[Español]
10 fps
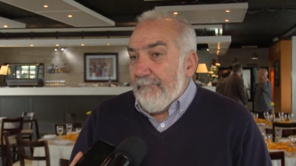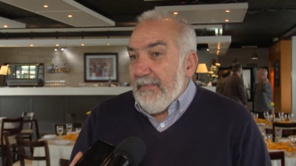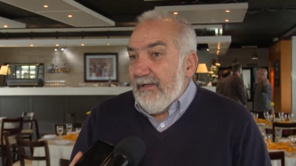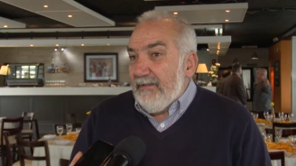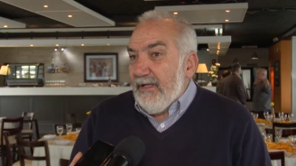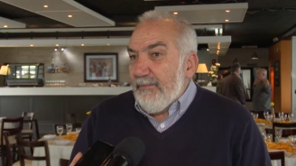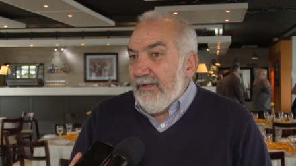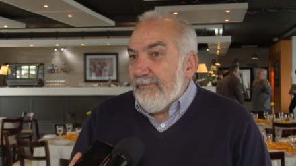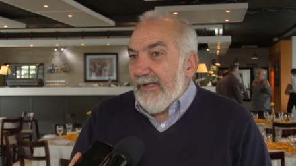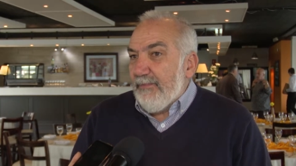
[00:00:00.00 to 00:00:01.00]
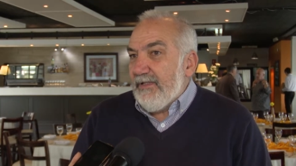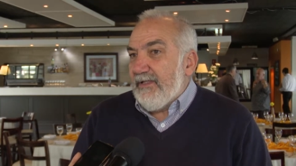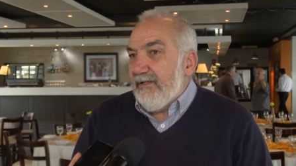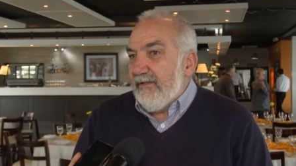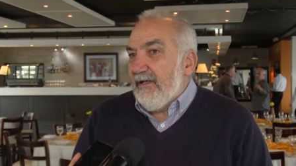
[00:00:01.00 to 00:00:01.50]
eh, también
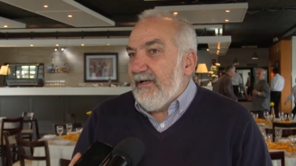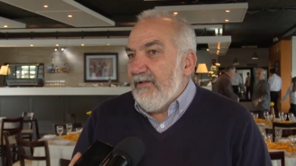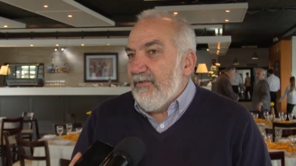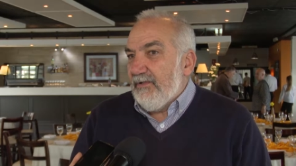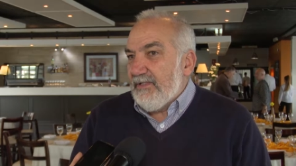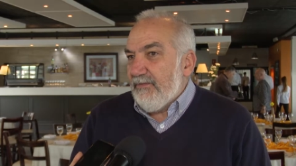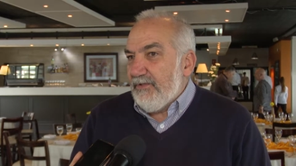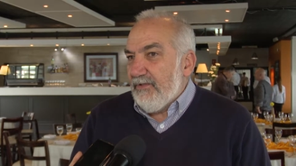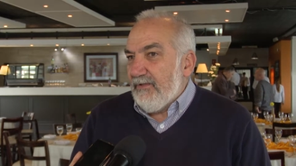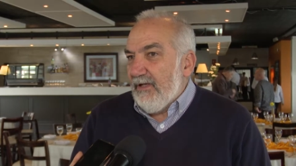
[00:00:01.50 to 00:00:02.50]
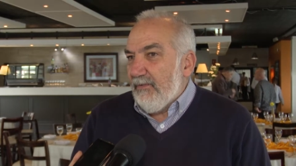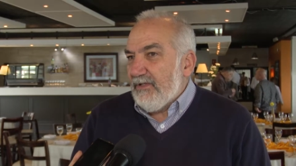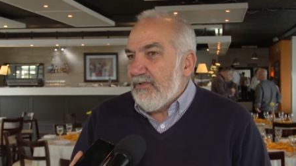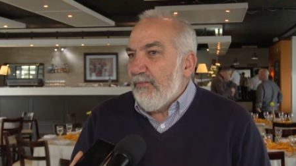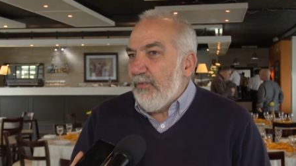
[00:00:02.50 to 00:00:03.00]
permite ir dejando esa visión de la
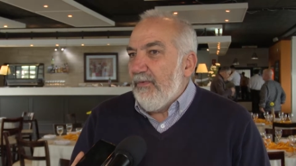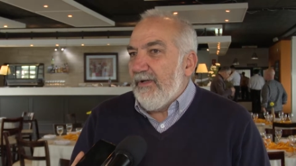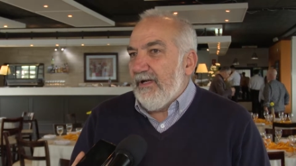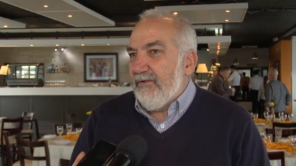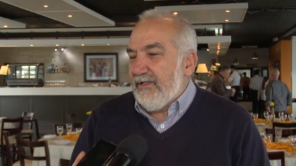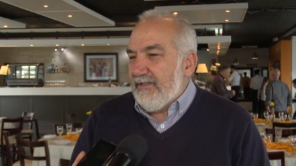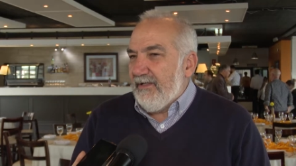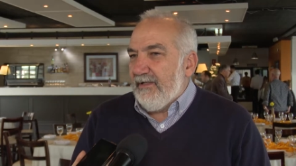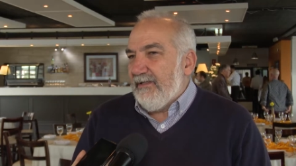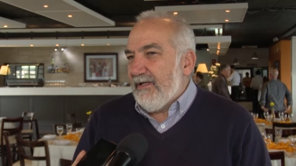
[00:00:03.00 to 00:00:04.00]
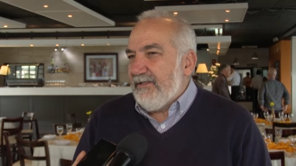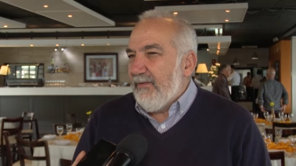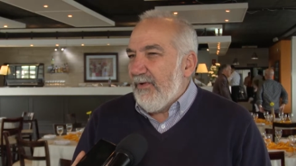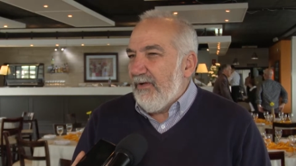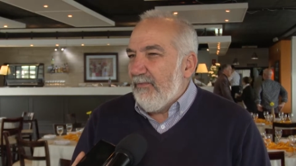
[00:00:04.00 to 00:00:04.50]
educación pública, ¿no? que tiene que estar
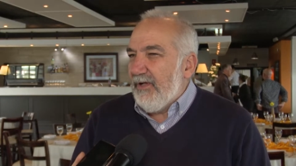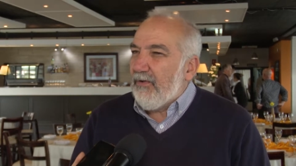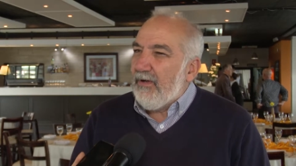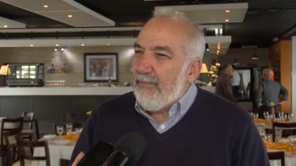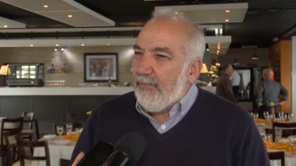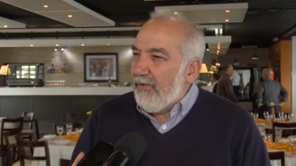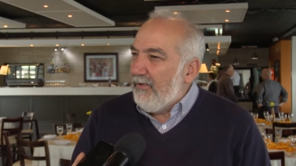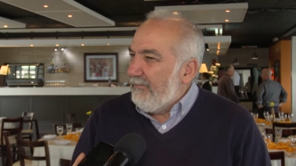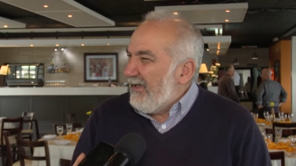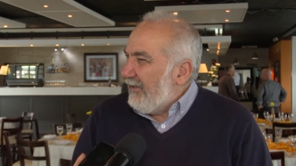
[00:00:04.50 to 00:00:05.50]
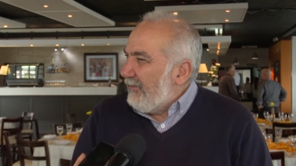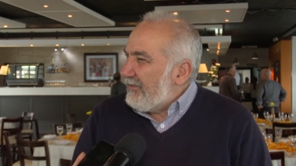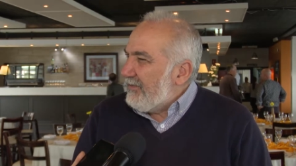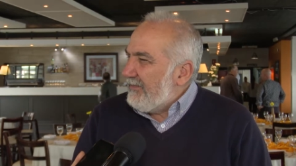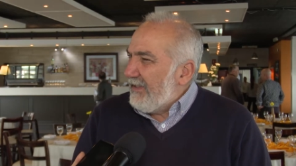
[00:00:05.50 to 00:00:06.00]
siempre en un viejo galpón, más la
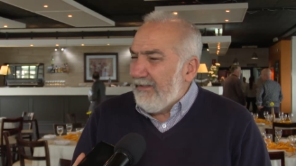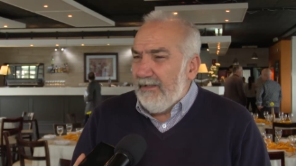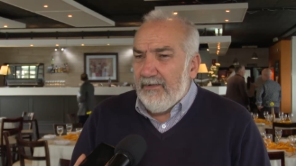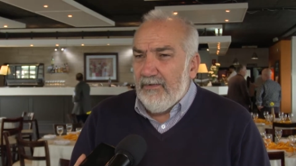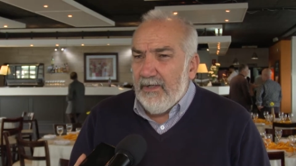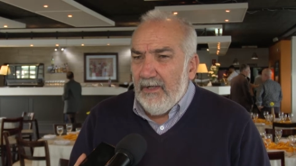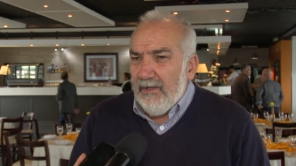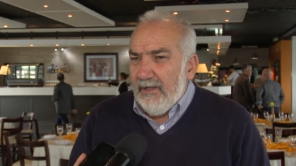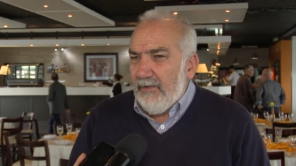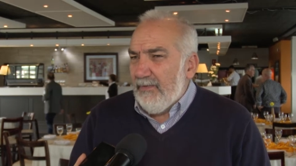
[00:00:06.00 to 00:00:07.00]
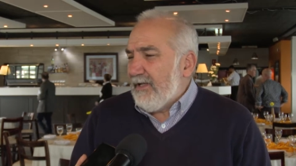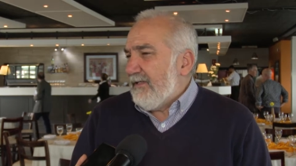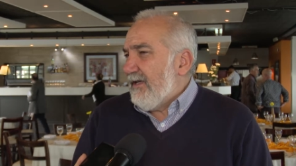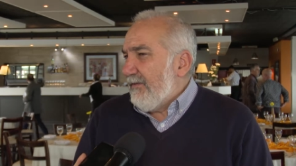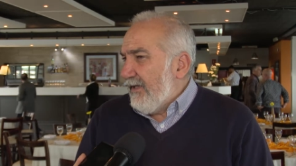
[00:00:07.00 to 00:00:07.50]
educación técnica, ¿no? en una
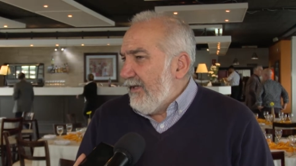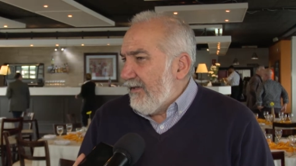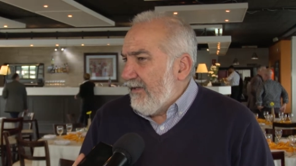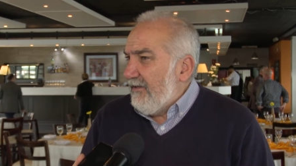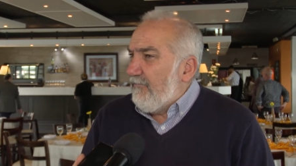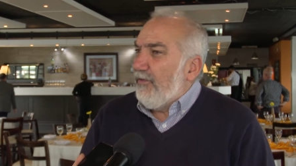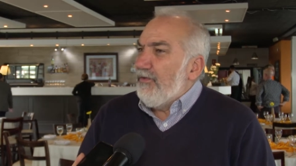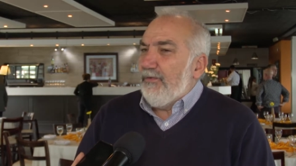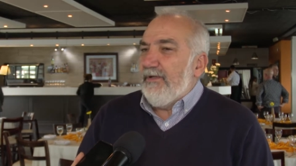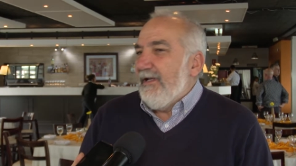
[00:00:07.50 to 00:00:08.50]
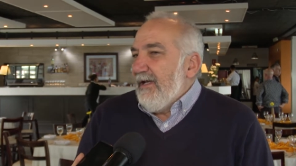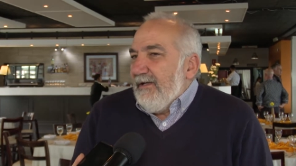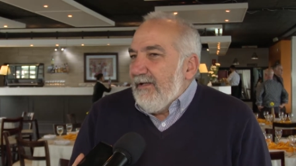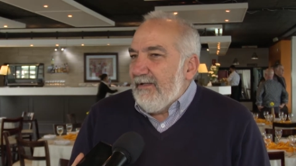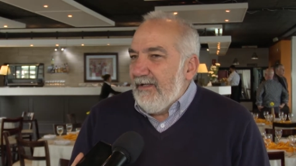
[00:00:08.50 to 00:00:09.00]
casa vieja, en el fondo.
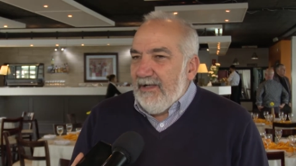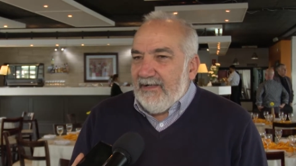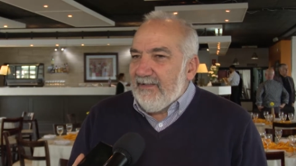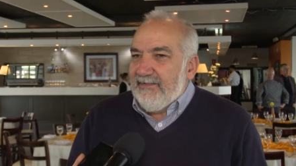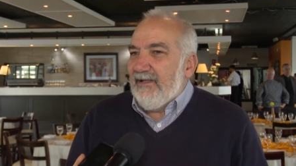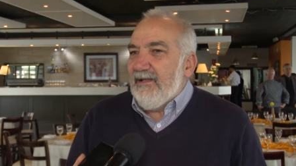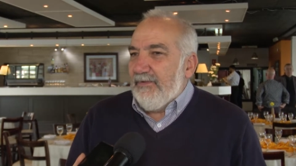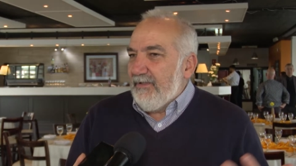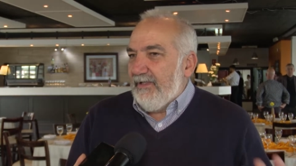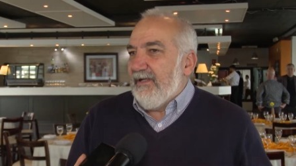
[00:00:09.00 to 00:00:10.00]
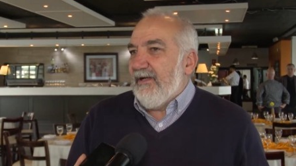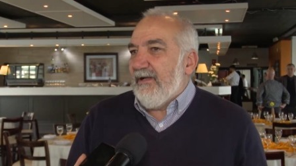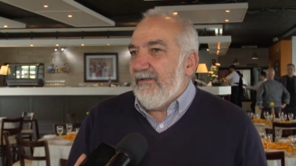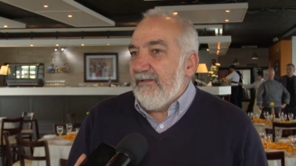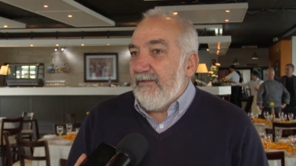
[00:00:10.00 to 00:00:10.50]
En realidad acá está en la
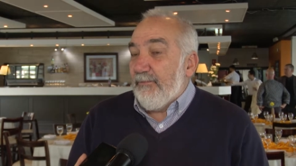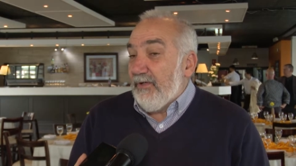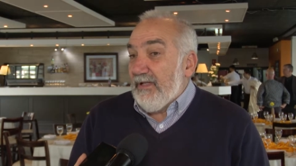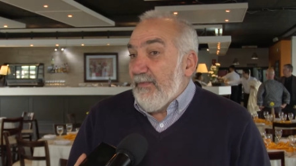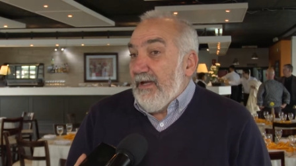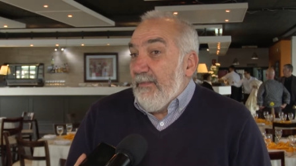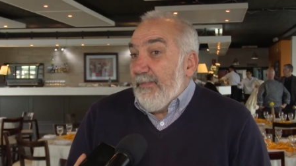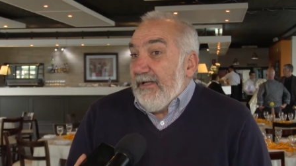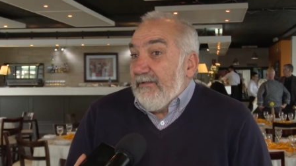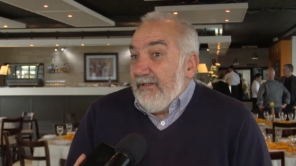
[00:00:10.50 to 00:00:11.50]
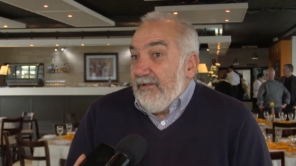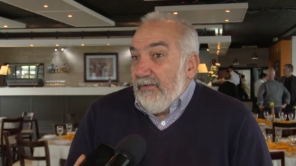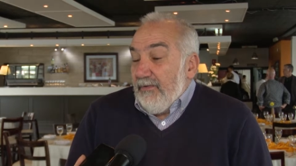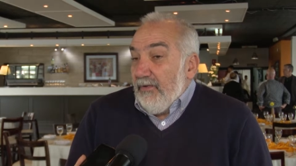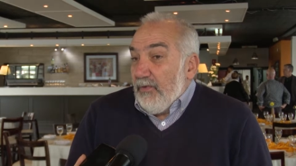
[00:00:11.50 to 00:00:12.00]
vidriera, y, pero también el
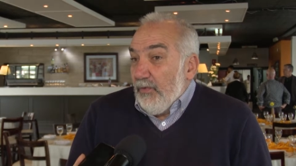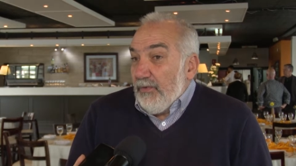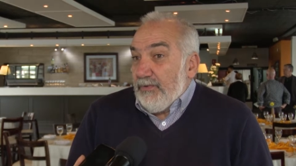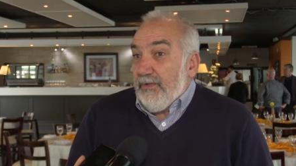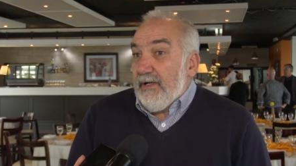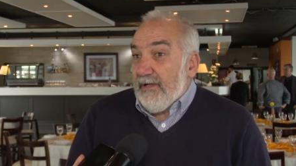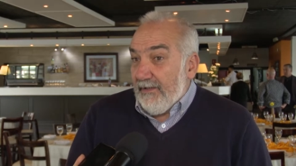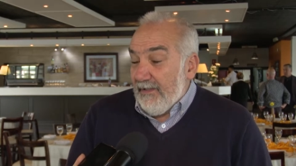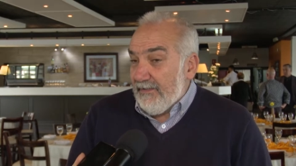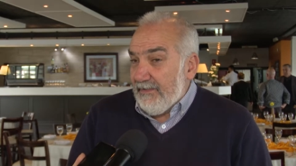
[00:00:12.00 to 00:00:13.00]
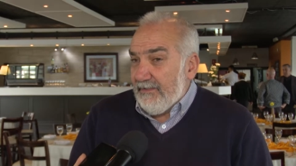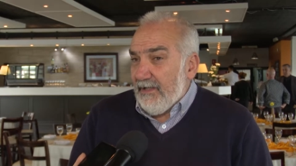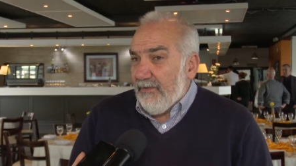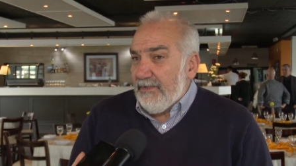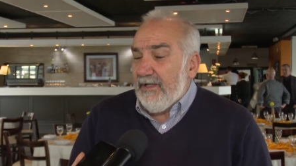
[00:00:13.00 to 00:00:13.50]
prestigio de los cursos, de las carreras que se
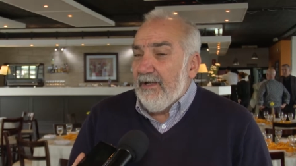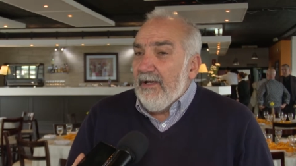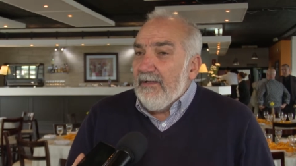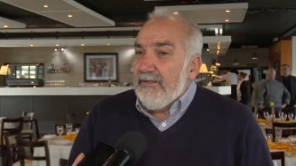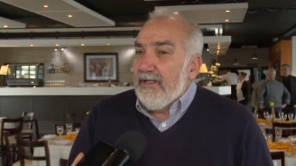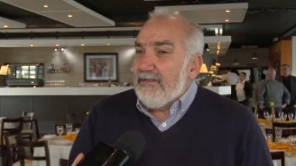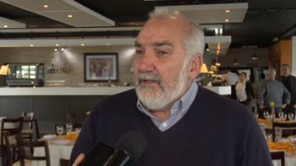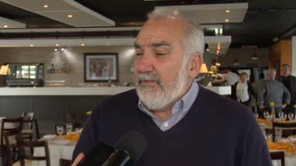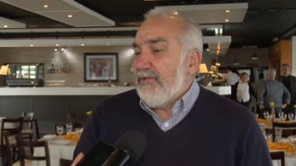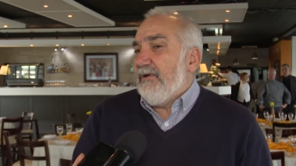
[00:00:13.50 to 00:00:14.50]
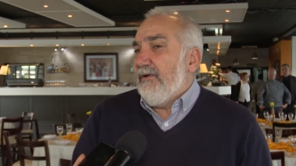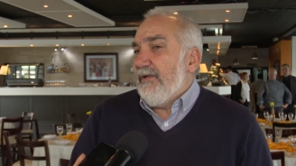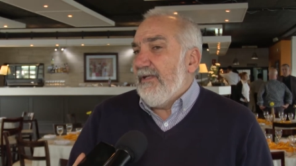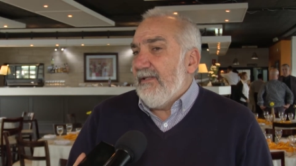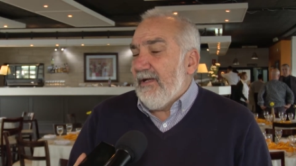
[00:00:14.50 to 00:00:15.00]
desarrollan y el servicio que
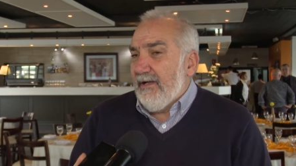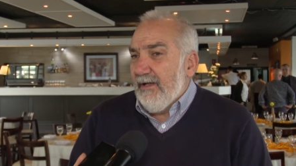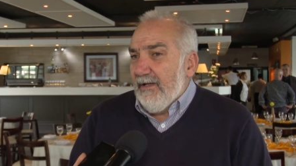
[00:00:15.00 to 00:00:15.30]
brinda